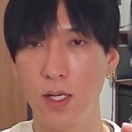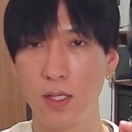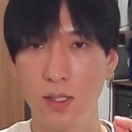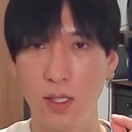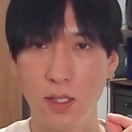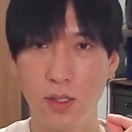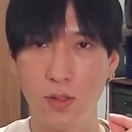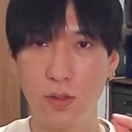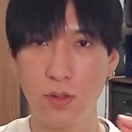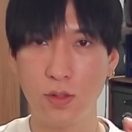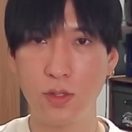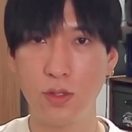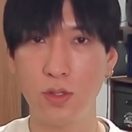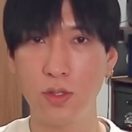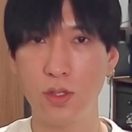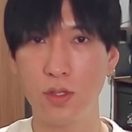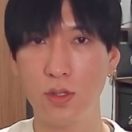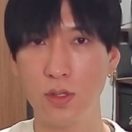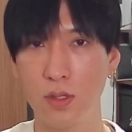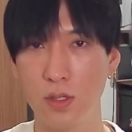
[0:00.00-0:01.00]
で、糸中
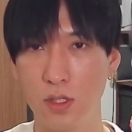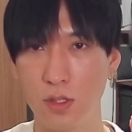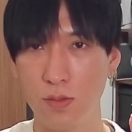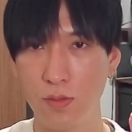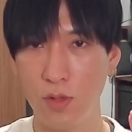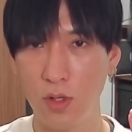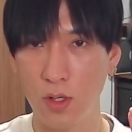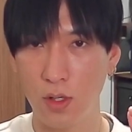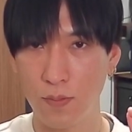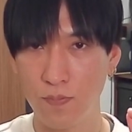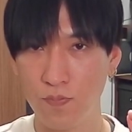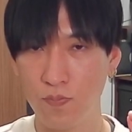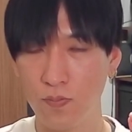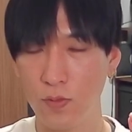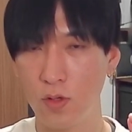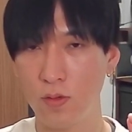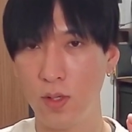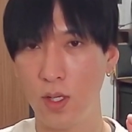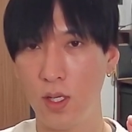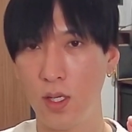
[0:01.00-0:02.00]
商事も
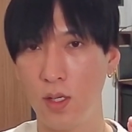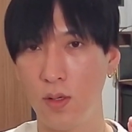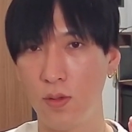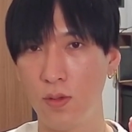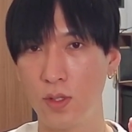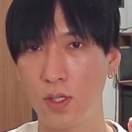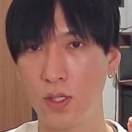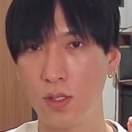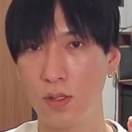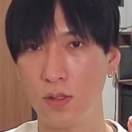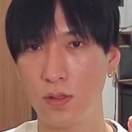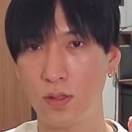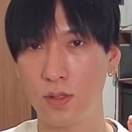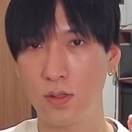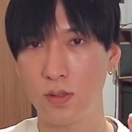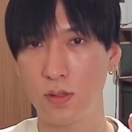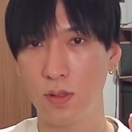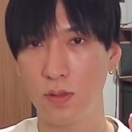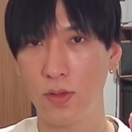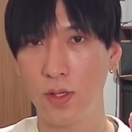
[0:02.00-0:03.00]
上に大きく
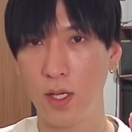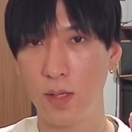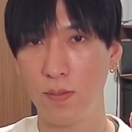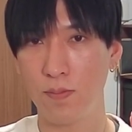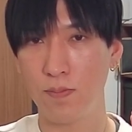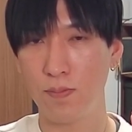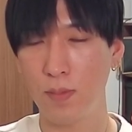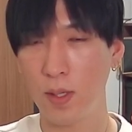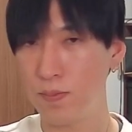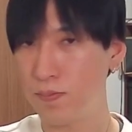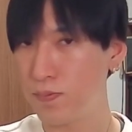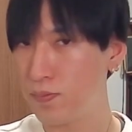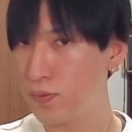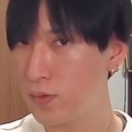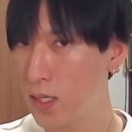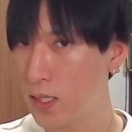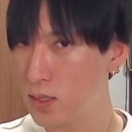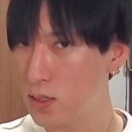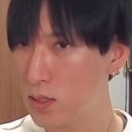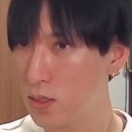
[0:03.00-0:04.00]
すっ飛んで、まあ、
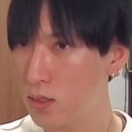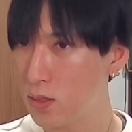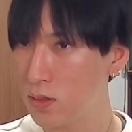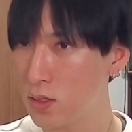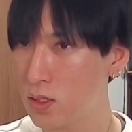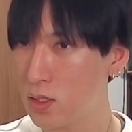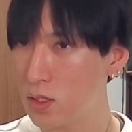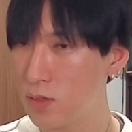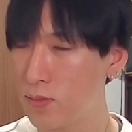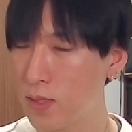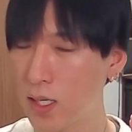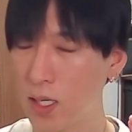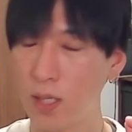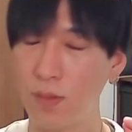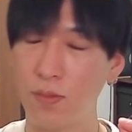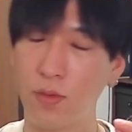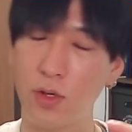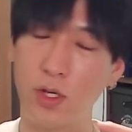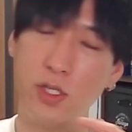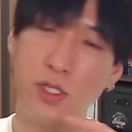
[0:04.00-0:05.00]
プラス4シ馬か
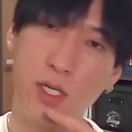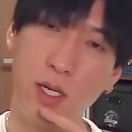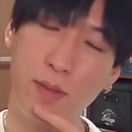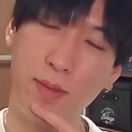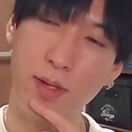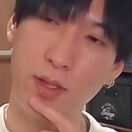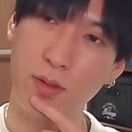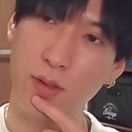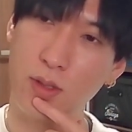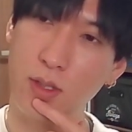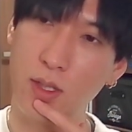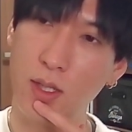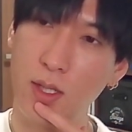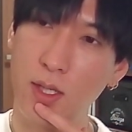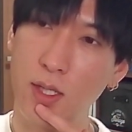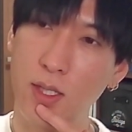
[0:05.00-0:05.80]
な、ボリンジャーバンドの。